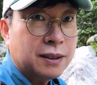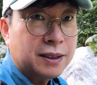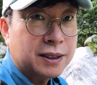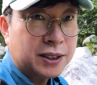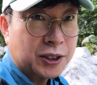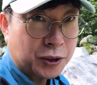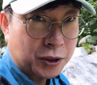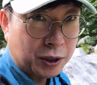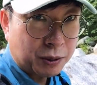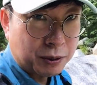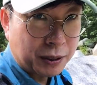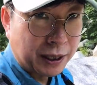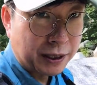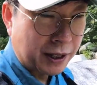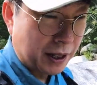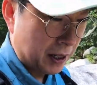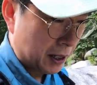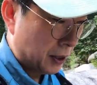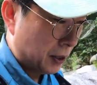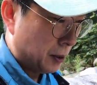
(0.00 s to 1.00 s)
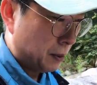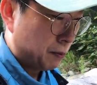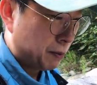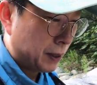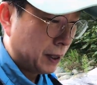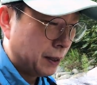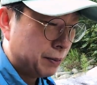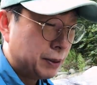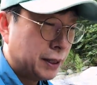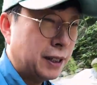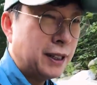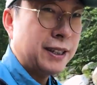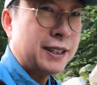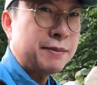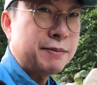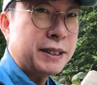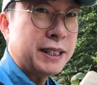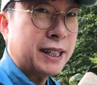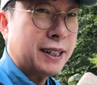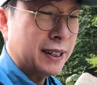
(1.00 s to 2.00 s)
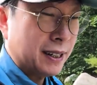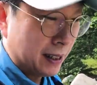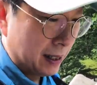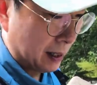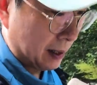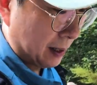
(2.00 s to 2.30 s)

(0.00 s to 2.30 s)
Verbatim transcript: 시청자 여러분 안녕하세요. 플라이 플라이낚시입니다.